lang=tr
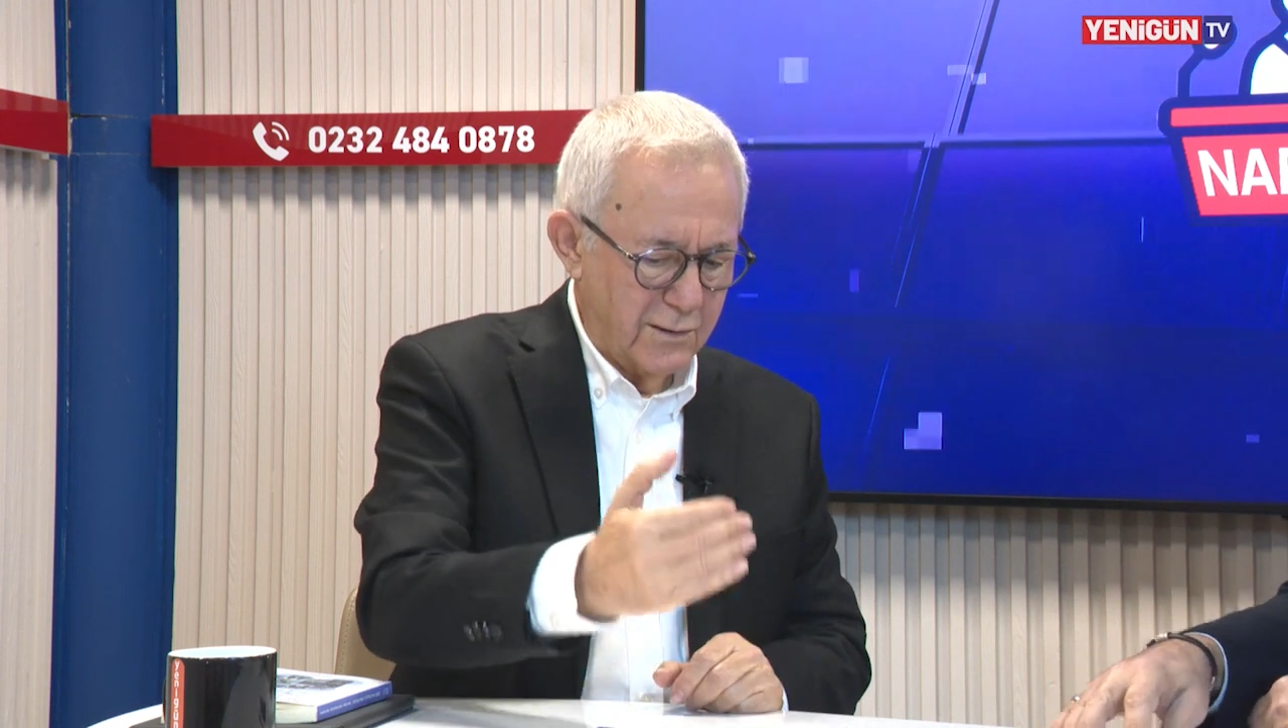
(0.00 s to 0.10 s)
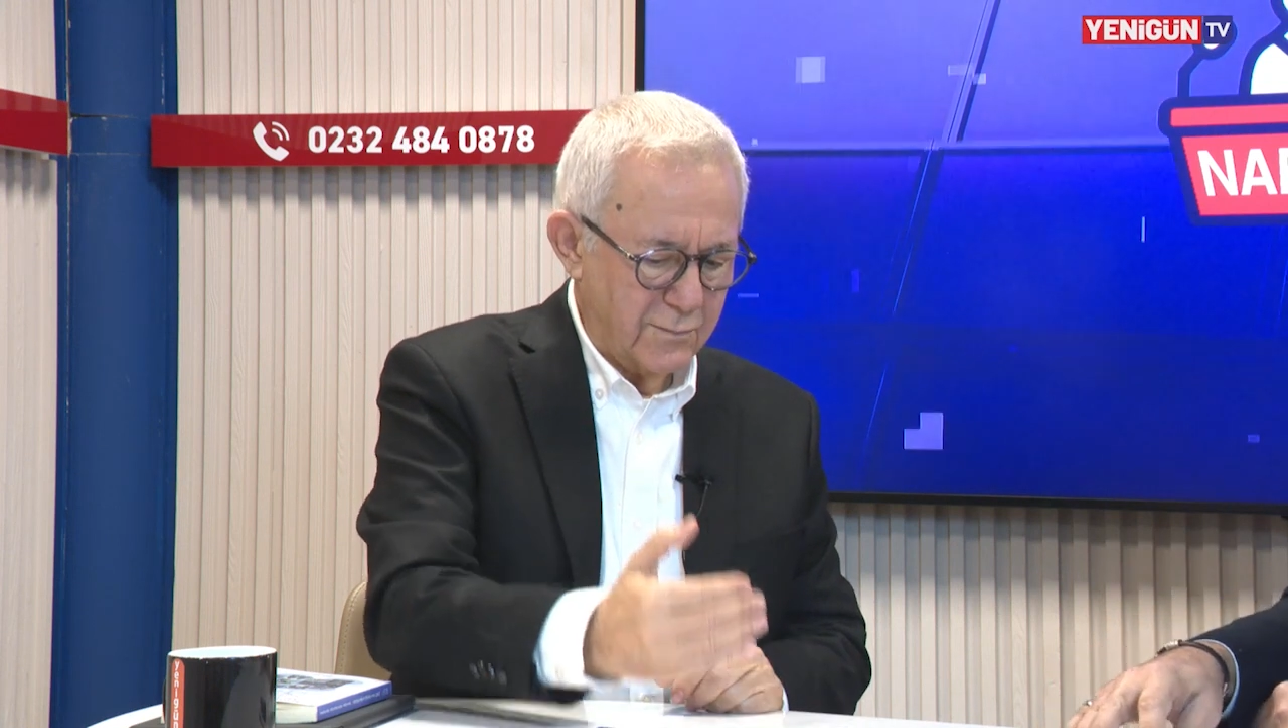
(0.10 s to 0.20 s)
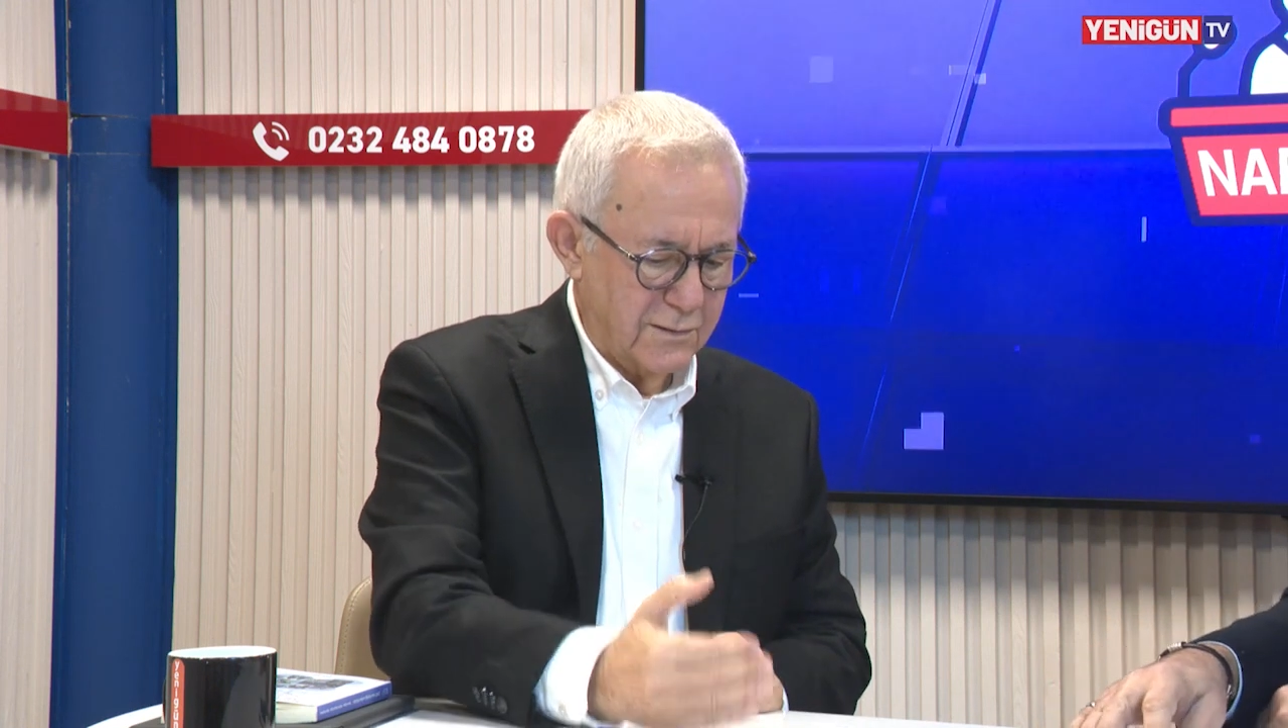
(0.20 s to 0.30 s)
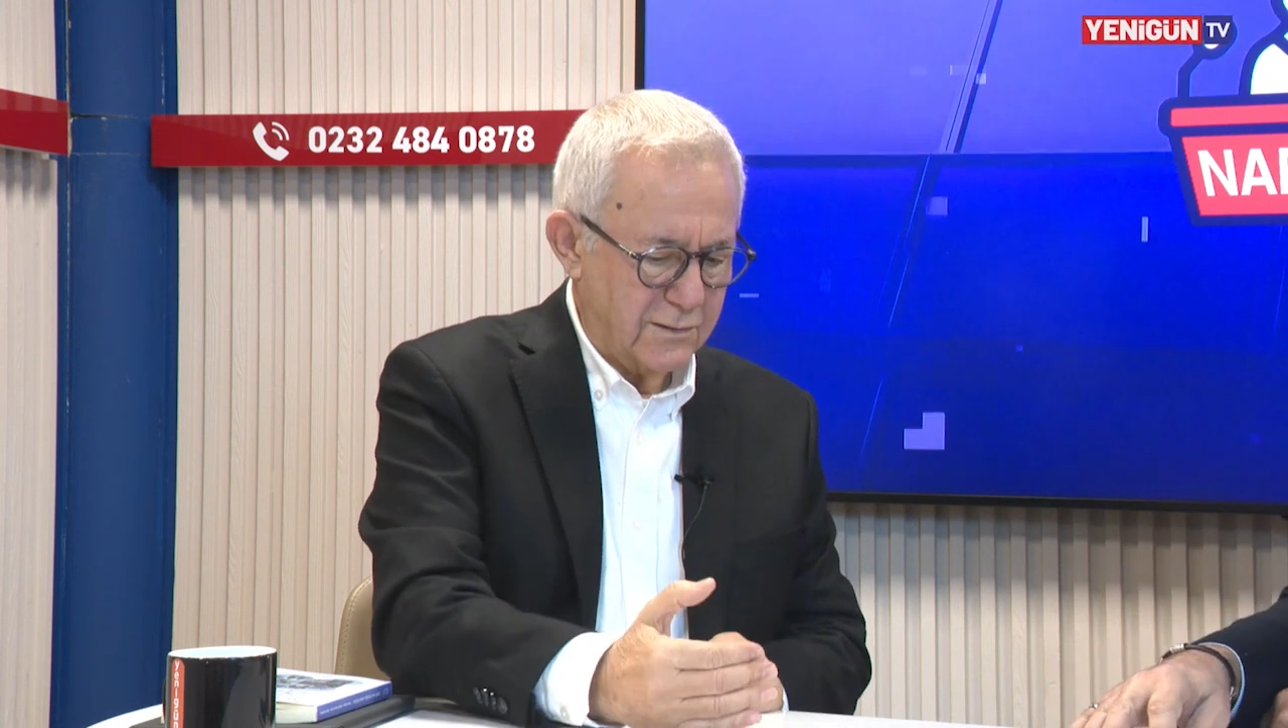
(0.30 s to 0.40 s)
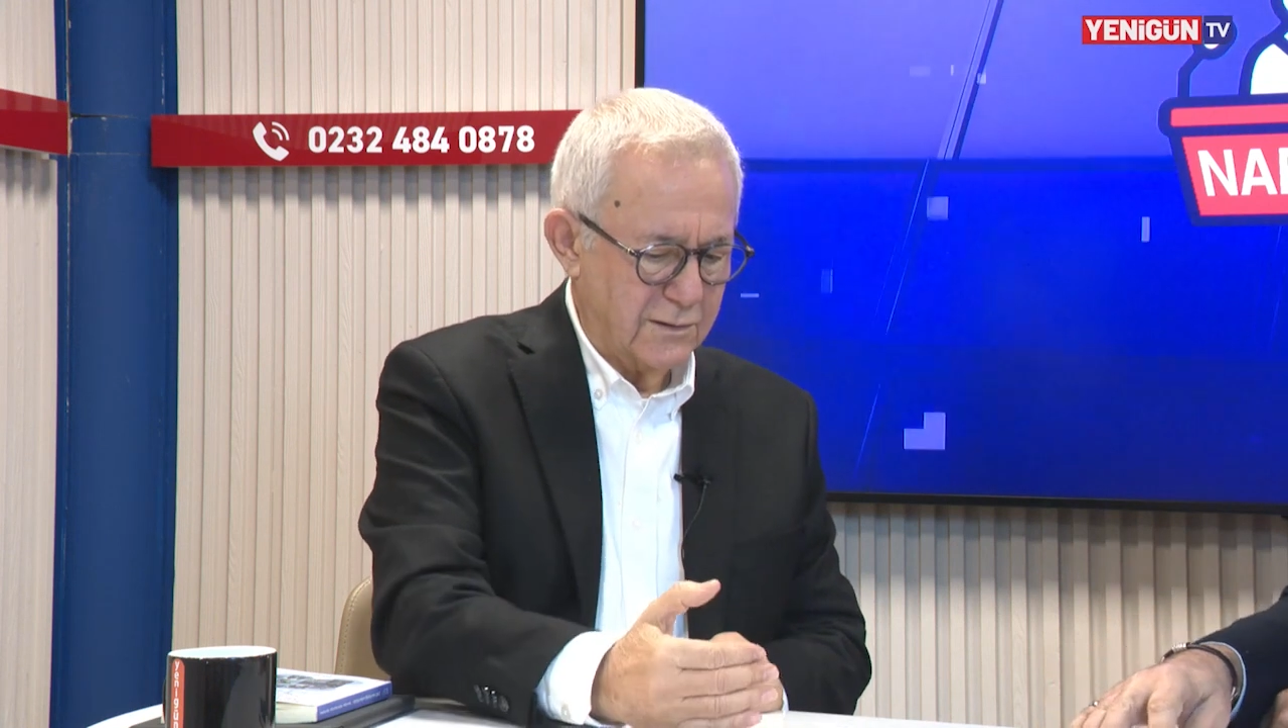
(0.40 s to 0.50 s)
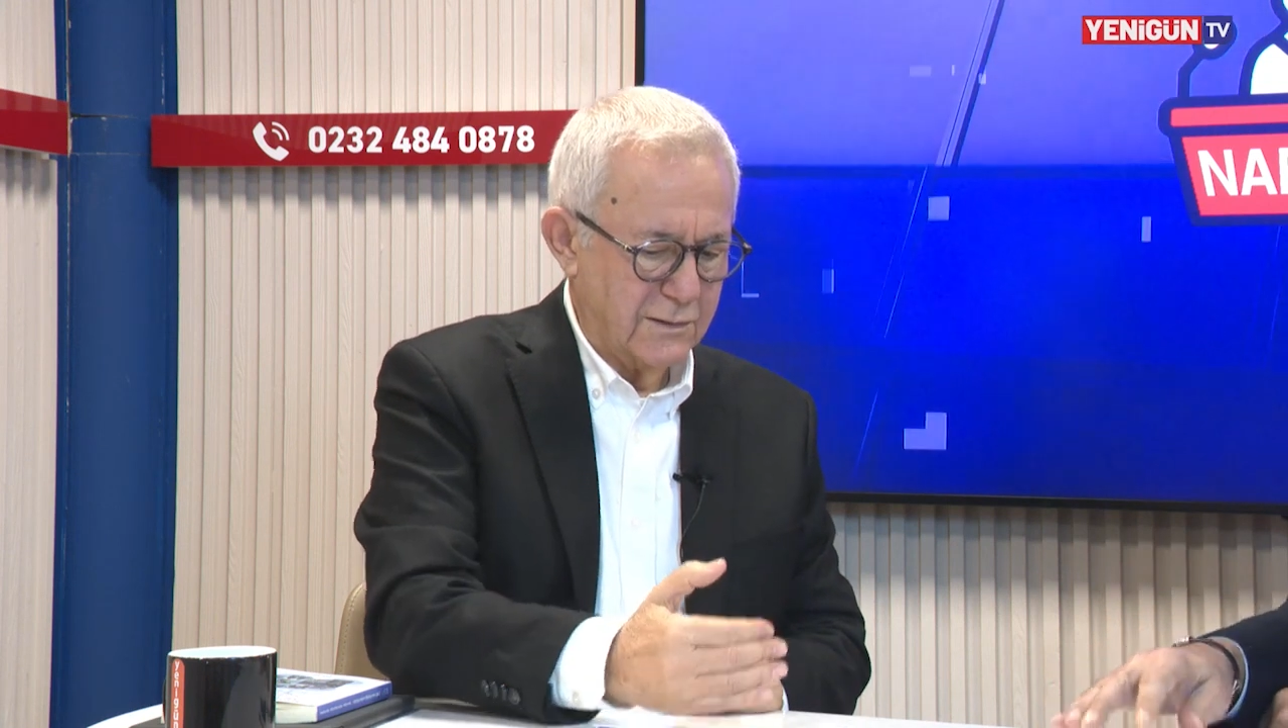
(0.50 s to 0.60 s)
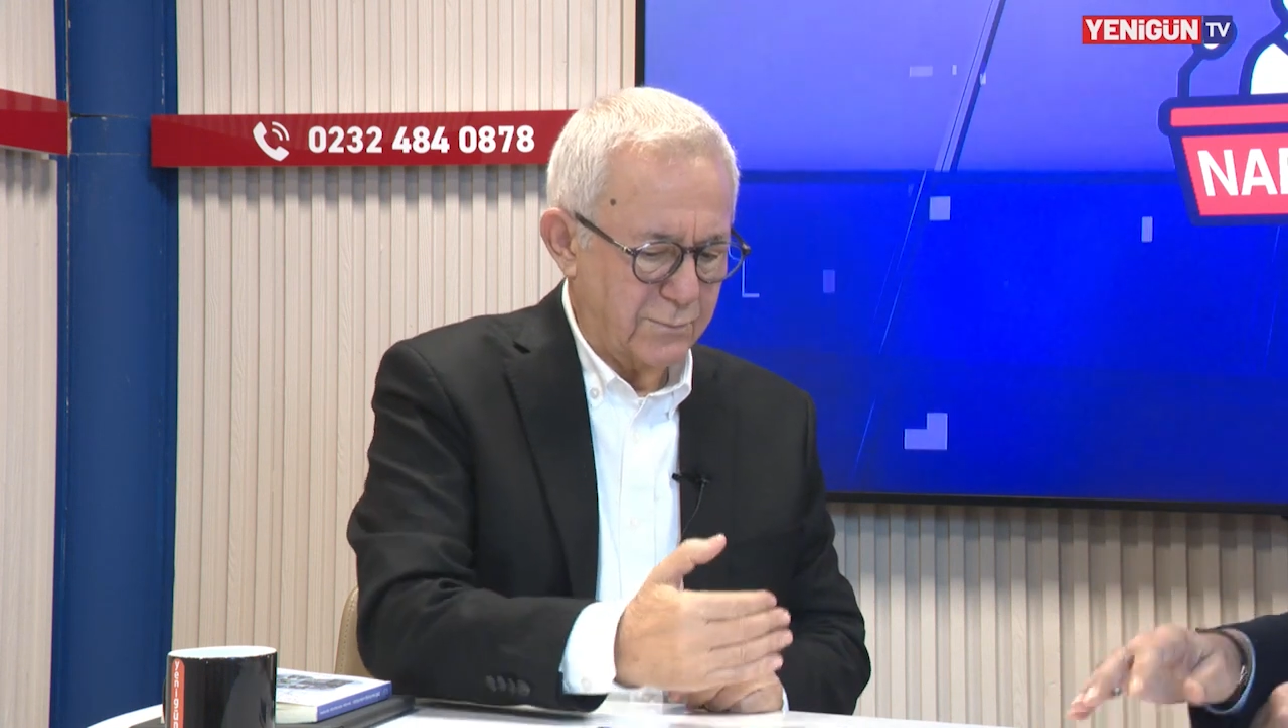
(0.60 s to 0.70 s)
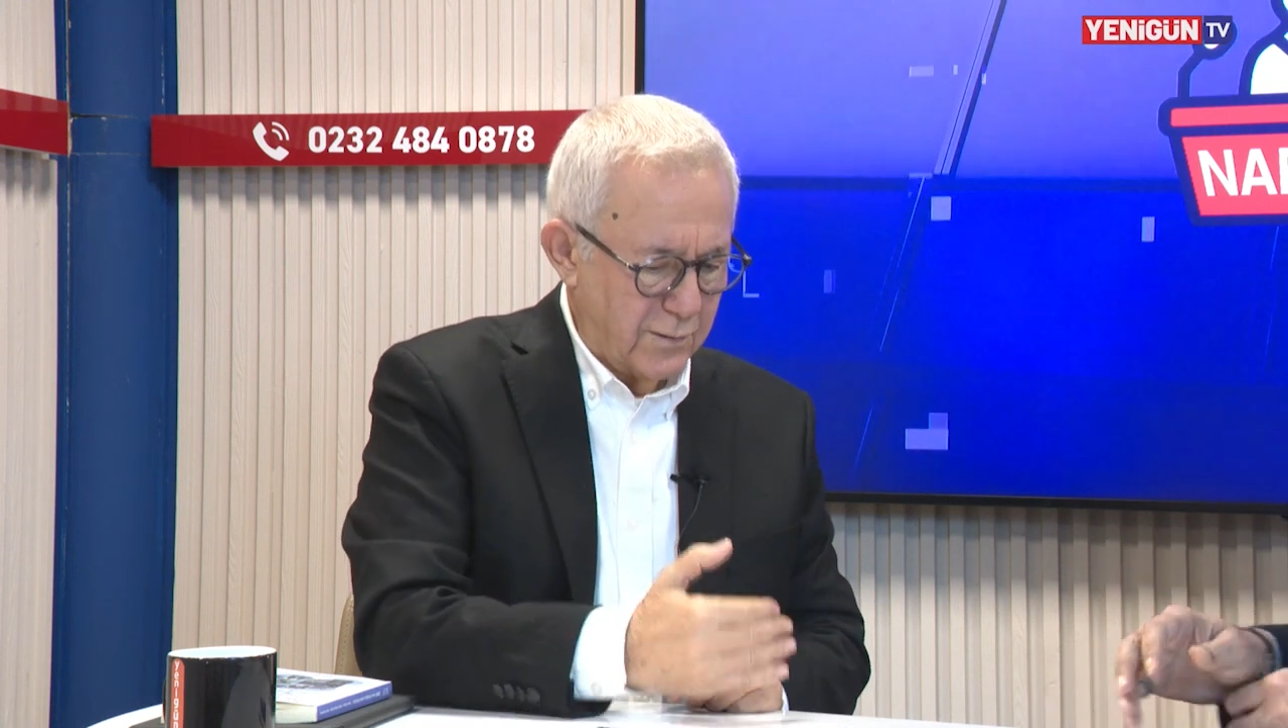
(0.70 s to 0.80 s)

kaybettikçe